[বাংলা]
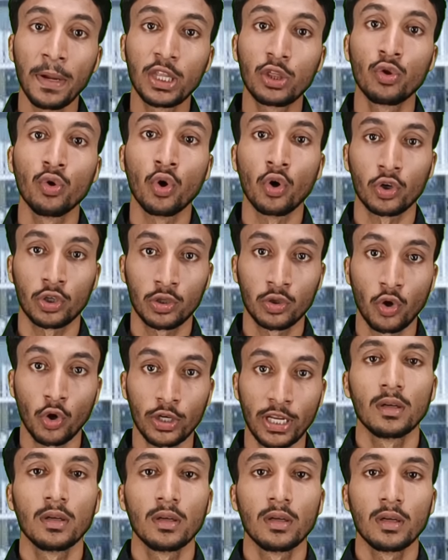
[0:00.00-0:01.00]
মৃত্যু
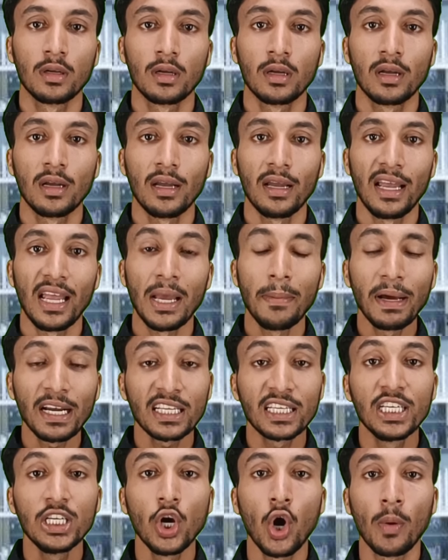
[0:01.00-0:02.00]
ঘটে এবার
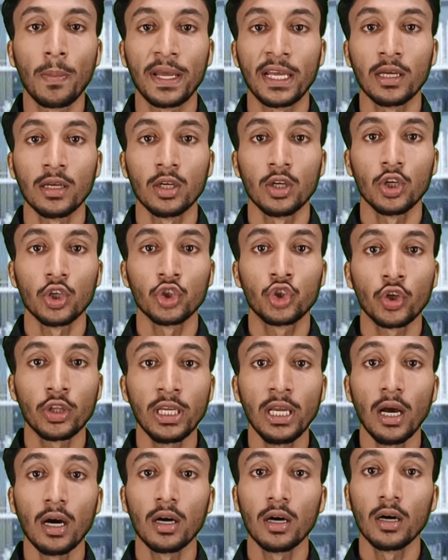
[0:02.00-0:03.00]
কি হবে
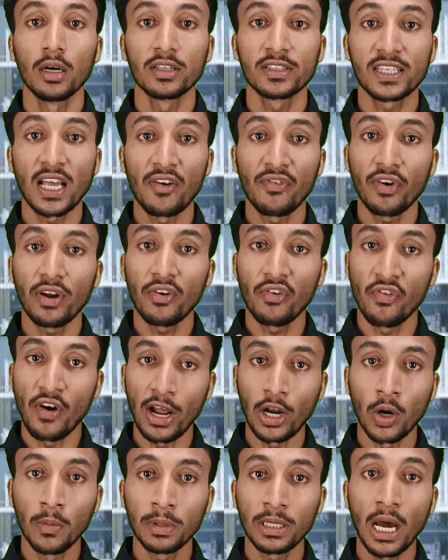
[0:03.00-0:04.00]
যদি সাফার
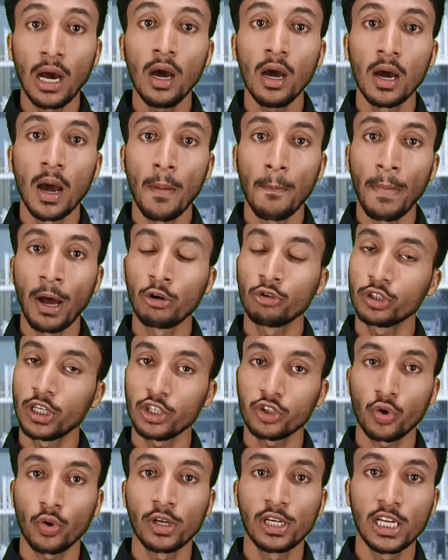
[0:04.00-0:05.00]
ভ্যানমটা
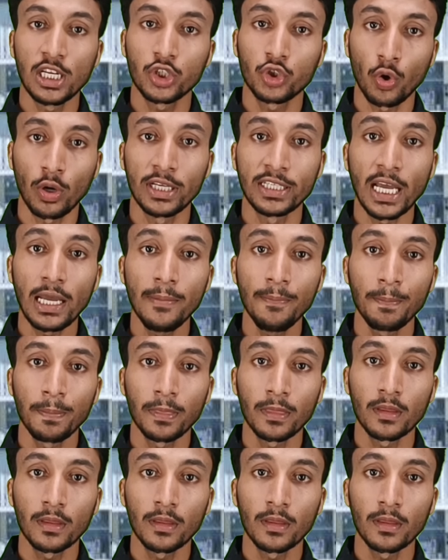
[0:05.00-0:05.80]
মানুষের শরীরে চলে যায়